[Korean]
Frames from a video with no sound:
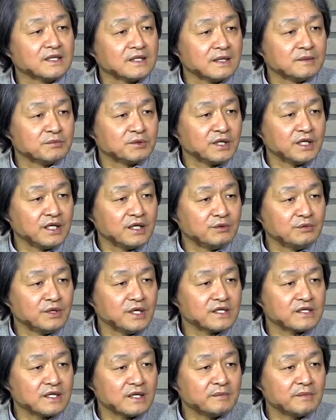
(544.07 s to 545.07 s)
때문에
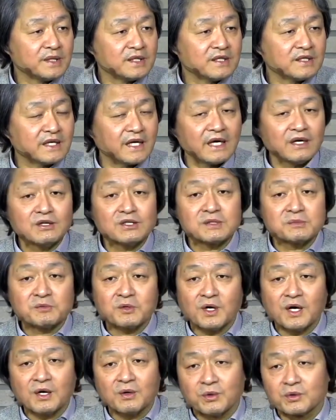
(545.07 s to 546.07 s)
우리의 삶에는
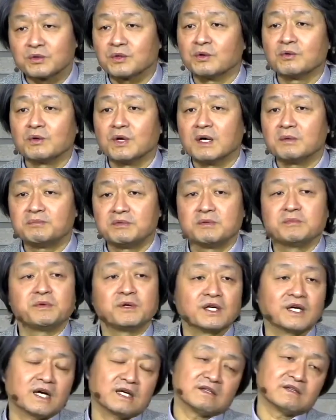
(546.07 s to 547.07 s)
깨어짐과 고통과
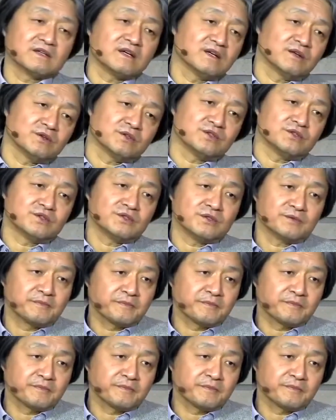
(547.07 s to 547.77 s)
불평이 가득한 것이죠.